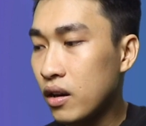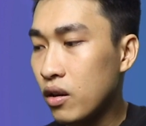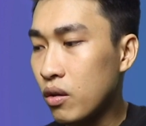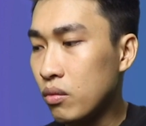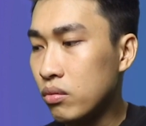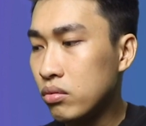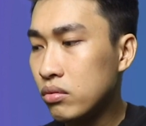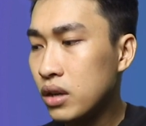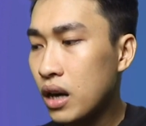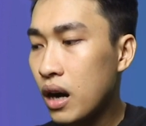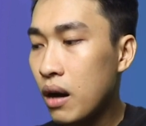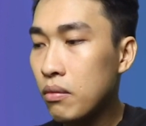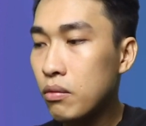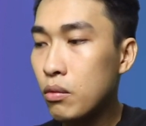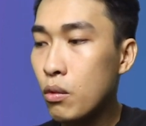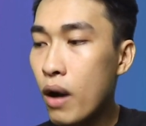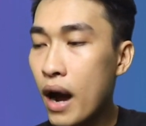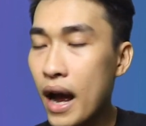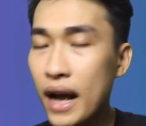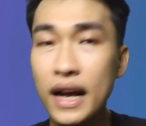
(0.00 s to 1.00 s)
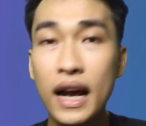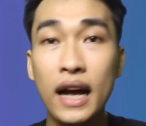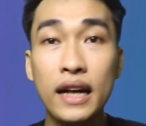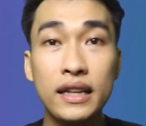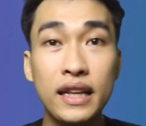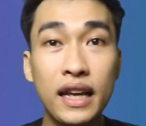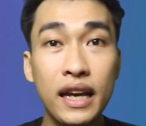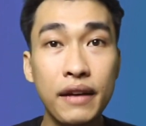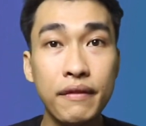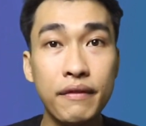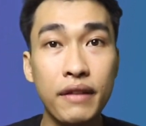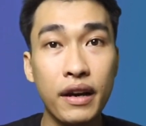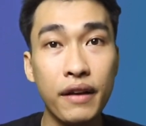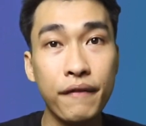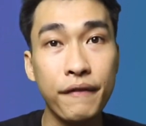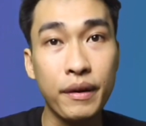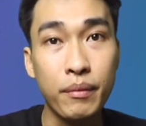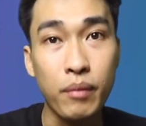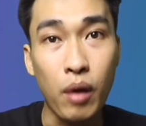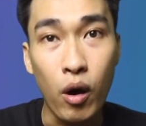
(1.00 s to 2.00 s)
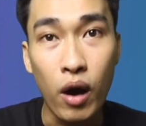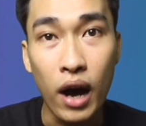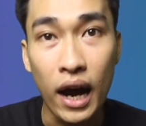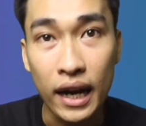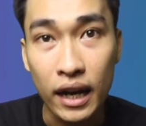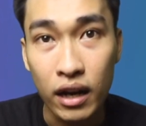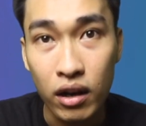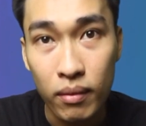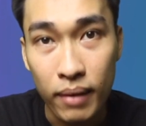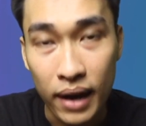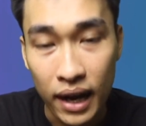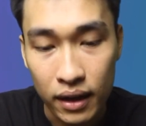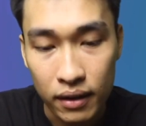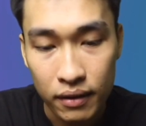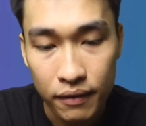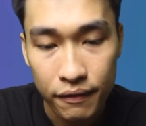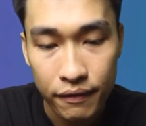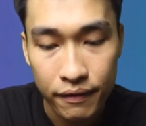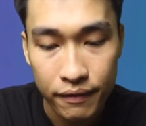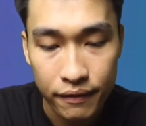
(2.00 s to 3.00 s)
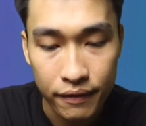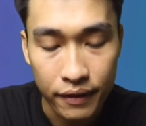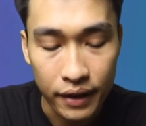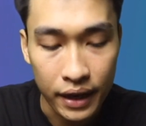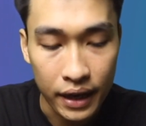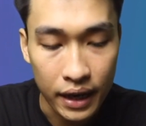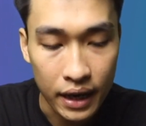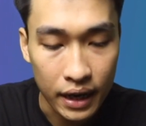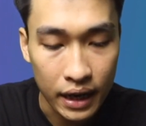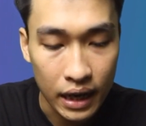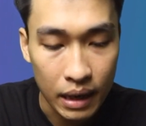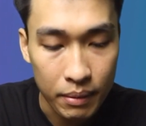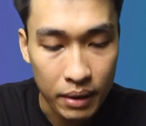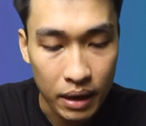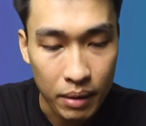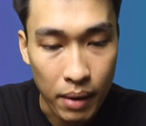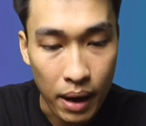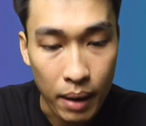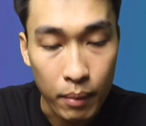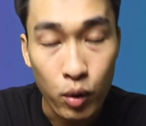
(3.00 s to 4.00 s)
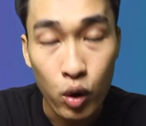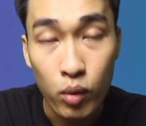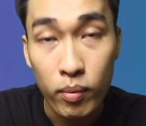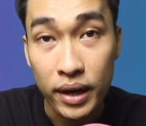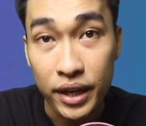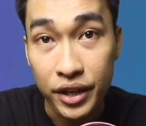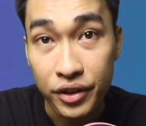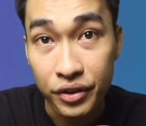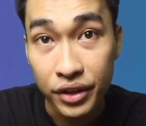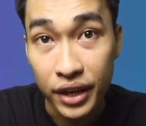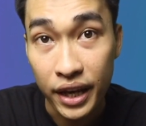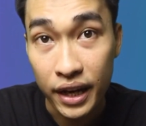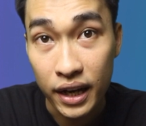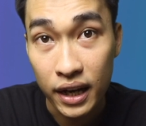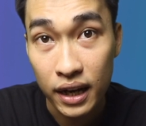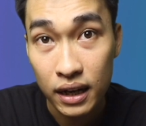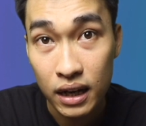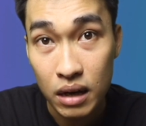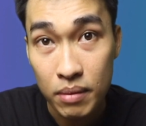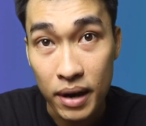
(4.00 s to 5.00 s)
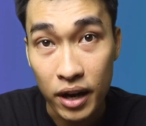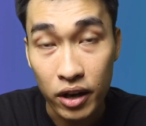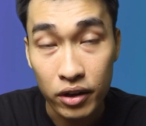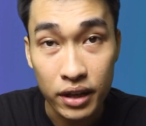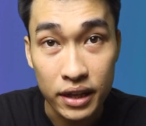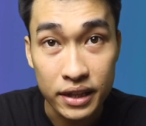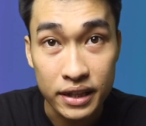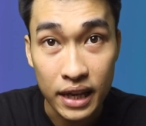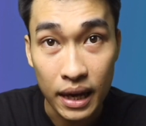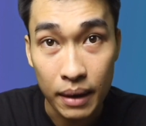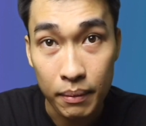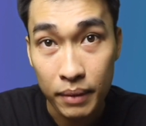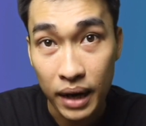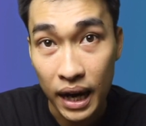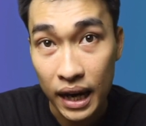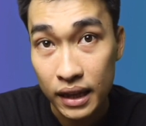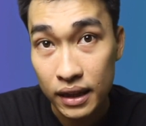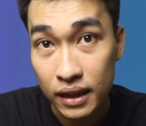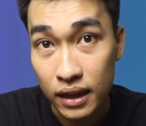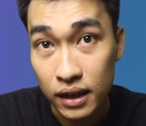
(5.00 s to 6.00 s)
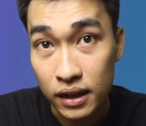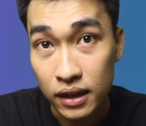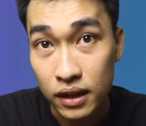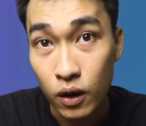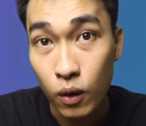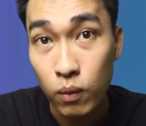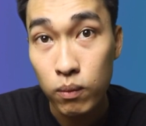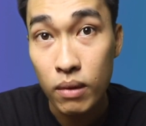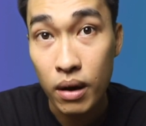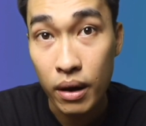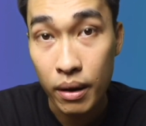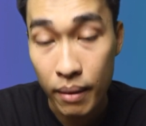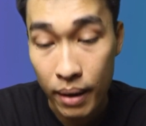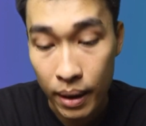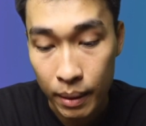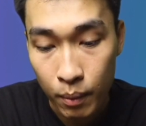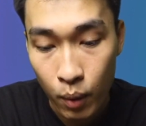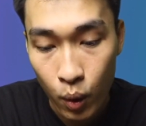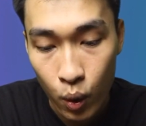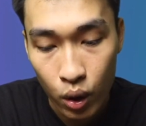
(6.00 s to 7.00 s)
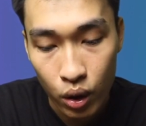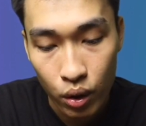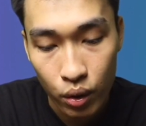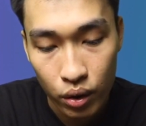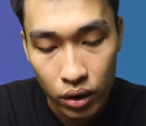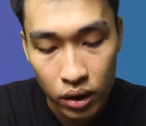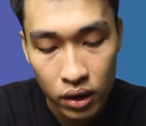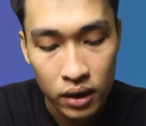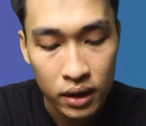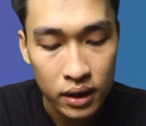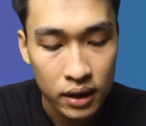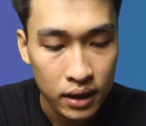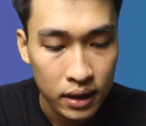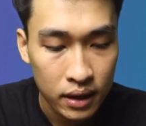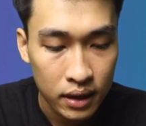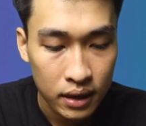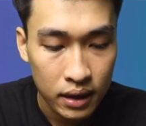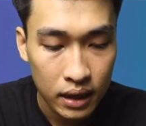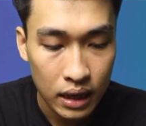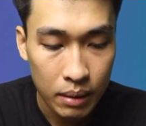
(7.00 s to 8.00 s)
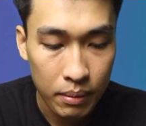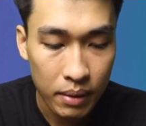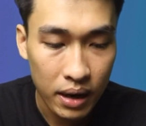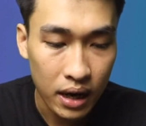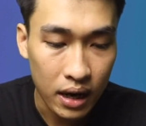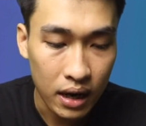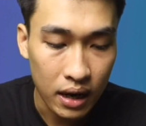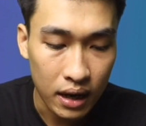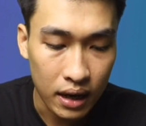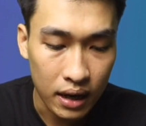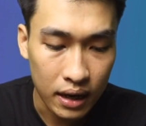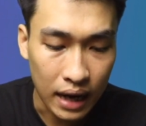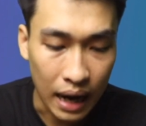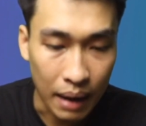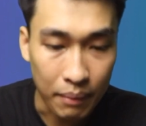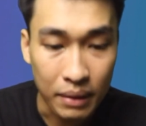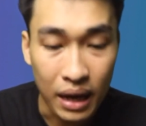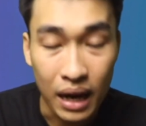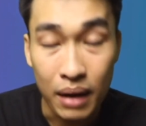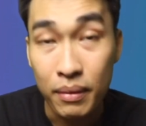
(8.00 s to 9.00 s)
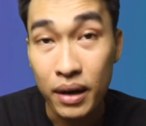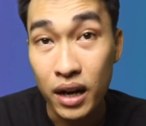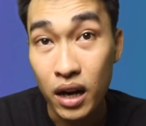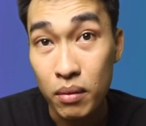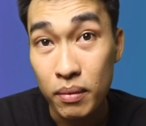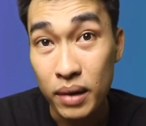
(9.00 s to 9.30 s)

cũng không quá cần thiết về cái việc bảo hành đó các bạn. Vì khi mà các bạn mua bình giữ nhiệt á, các bạn có thể xem ngay từ lúc mà các bạn mua luôn. Nếu mà cảm thấy mà nó